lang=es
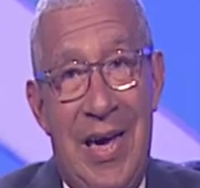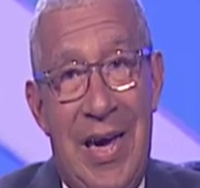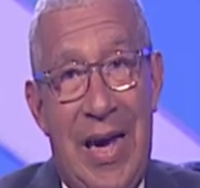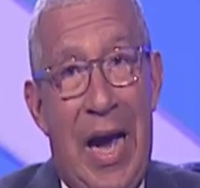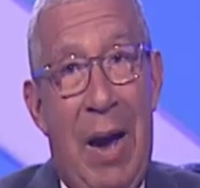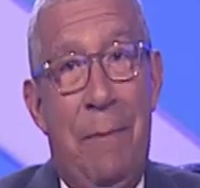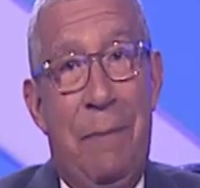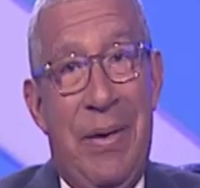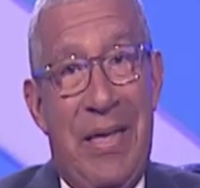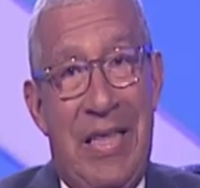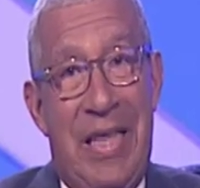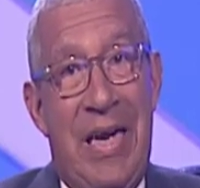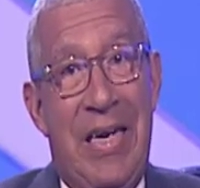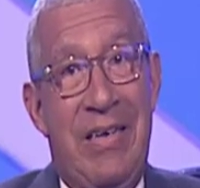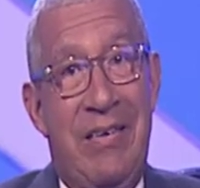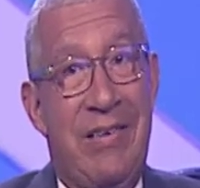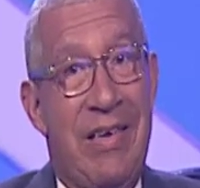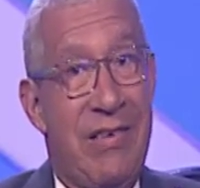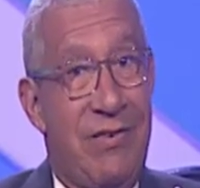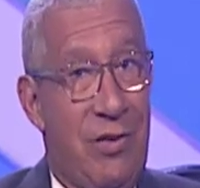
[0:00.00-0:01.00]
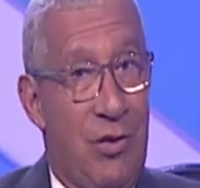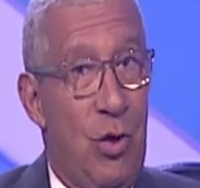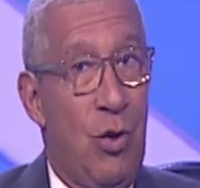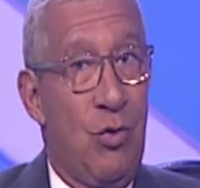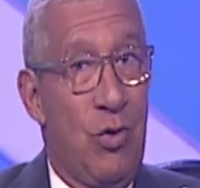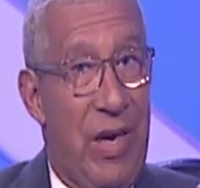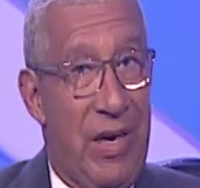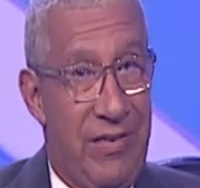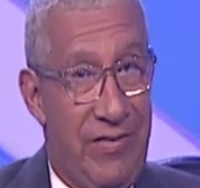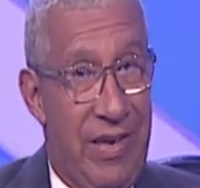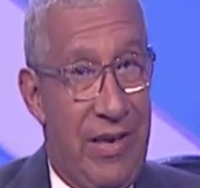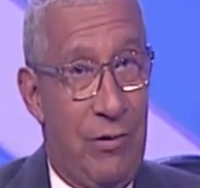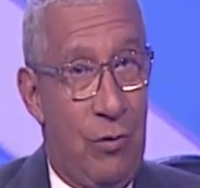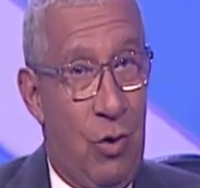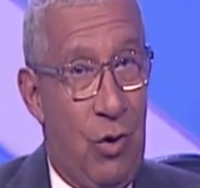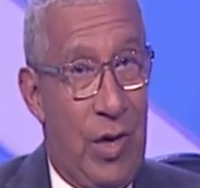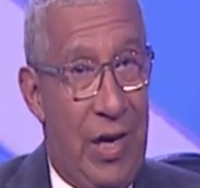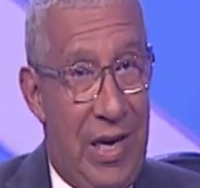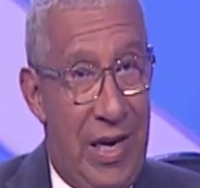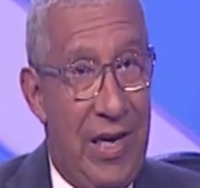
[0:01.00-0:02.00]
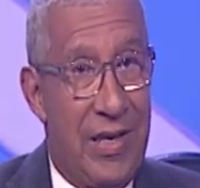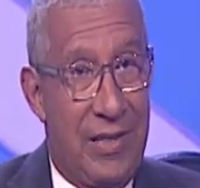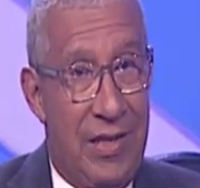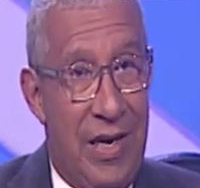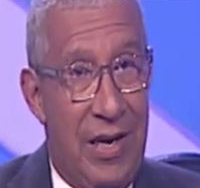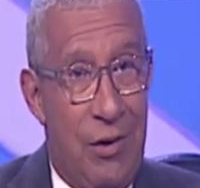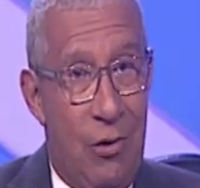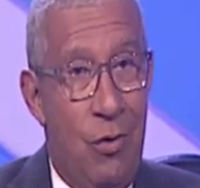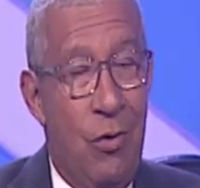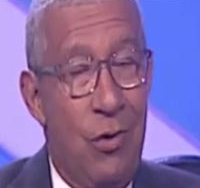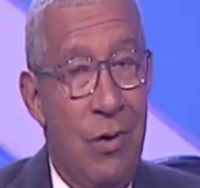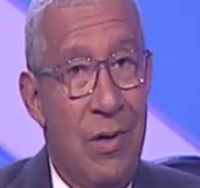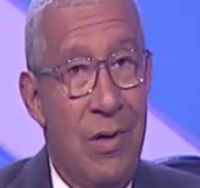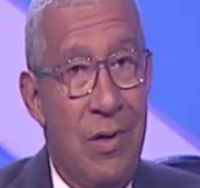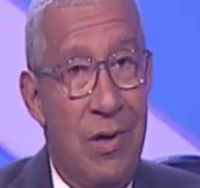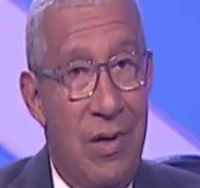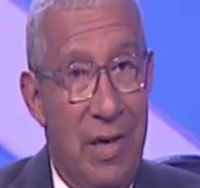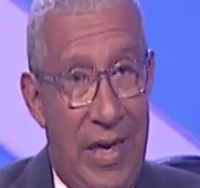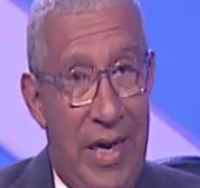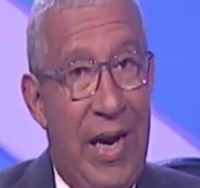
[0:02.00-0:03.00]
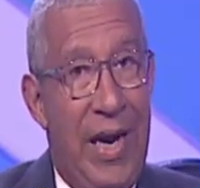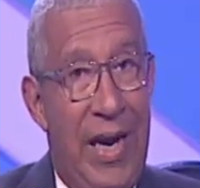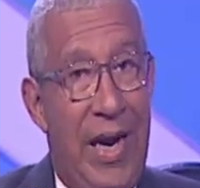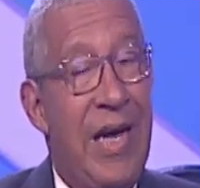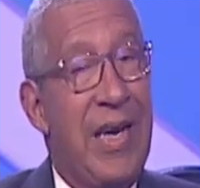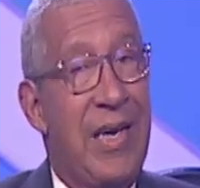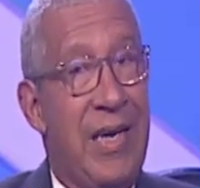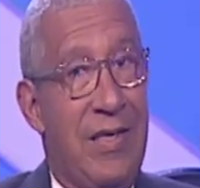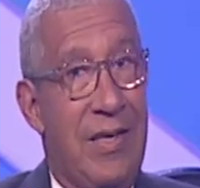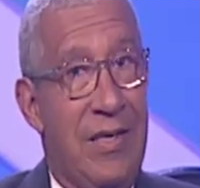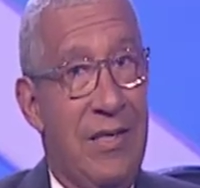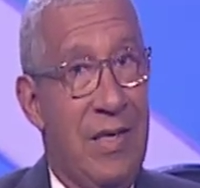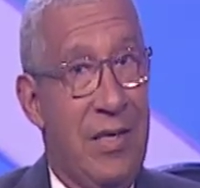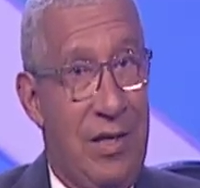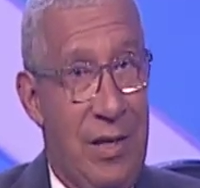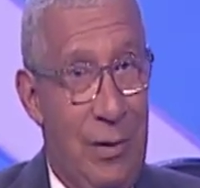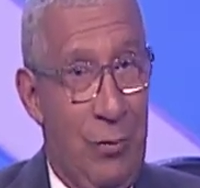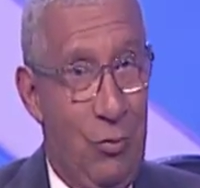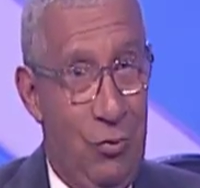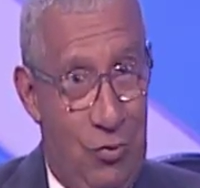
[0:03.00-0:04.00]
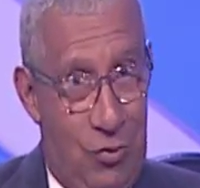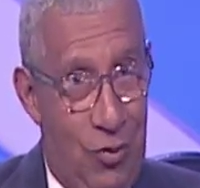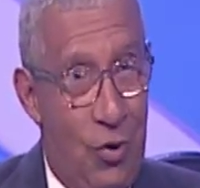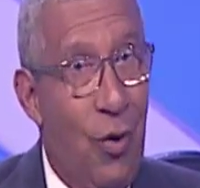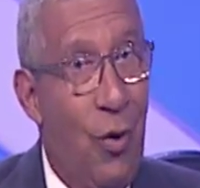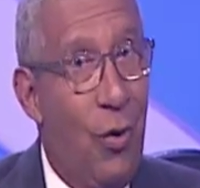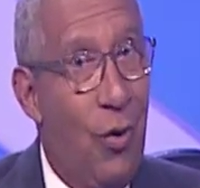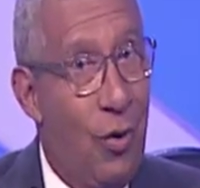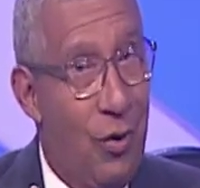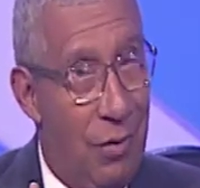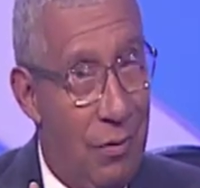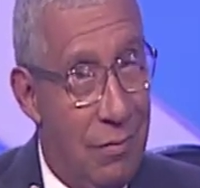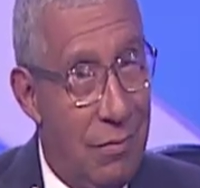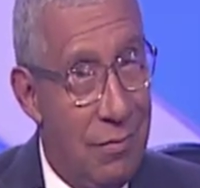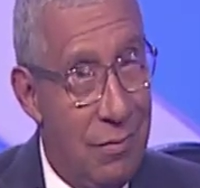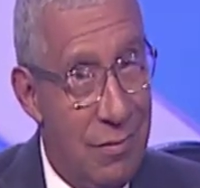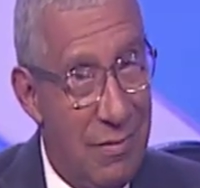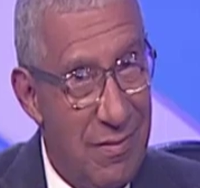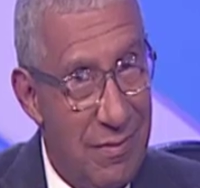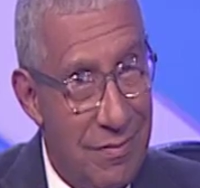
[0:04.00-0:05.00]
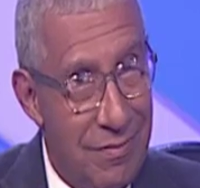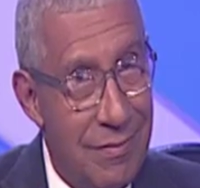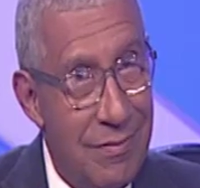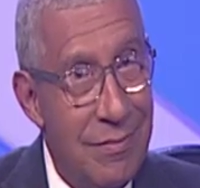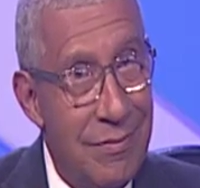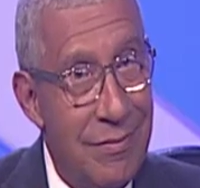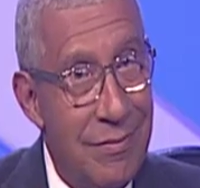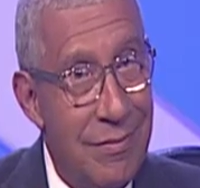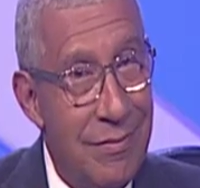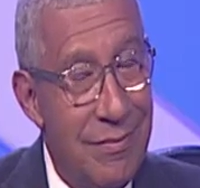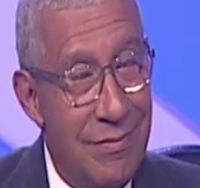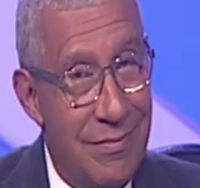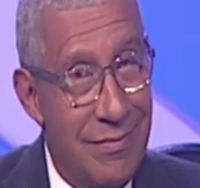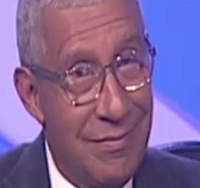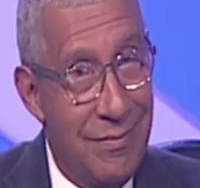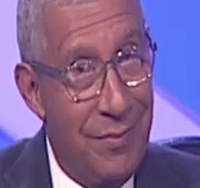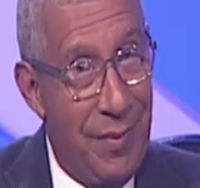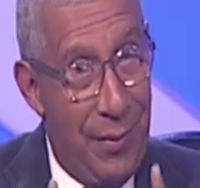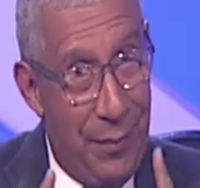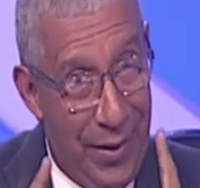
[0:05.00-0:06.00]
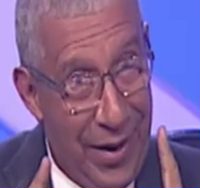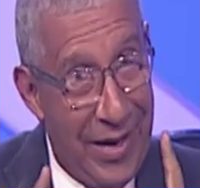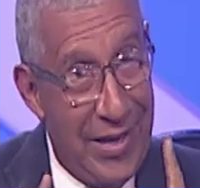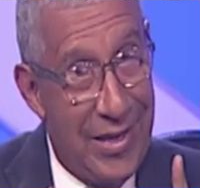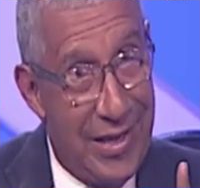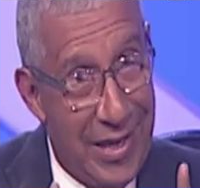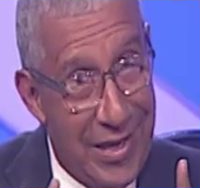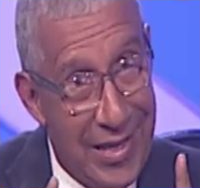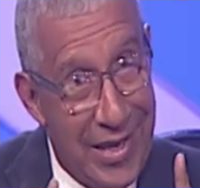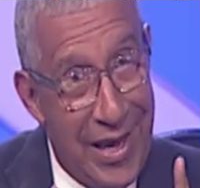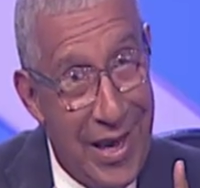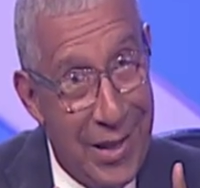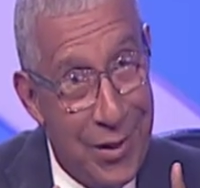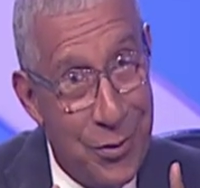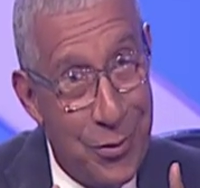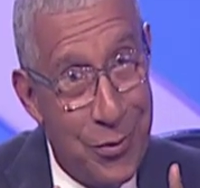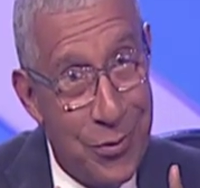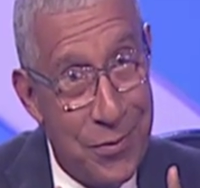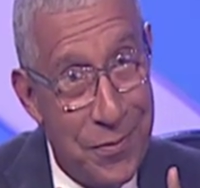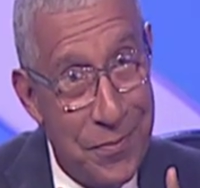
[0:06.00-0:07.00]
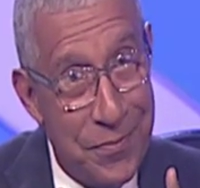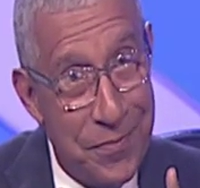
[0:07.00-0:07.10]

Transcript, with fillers: capitalización del sector eléctrico en el área de distribución. ¿Me van entendiendo?